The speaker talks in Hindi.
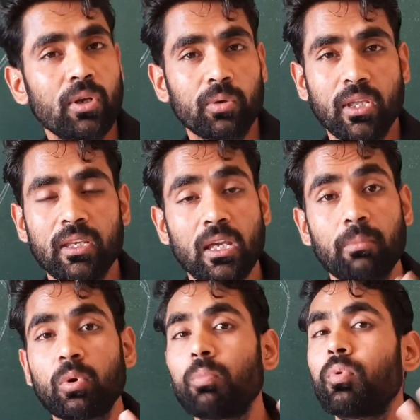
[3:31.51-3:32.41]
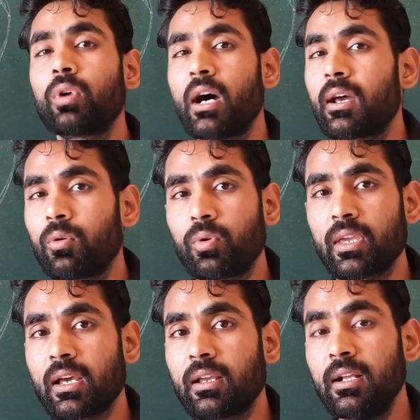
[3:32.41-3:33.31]
फील होता है कि आपको बुखार हो
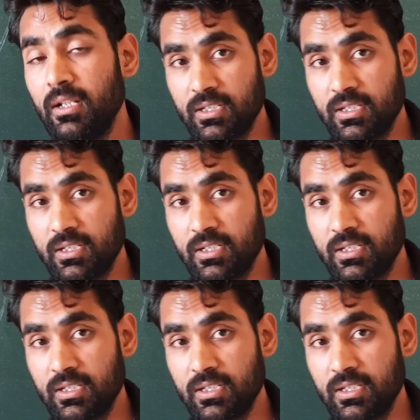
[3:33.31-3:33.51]
गया है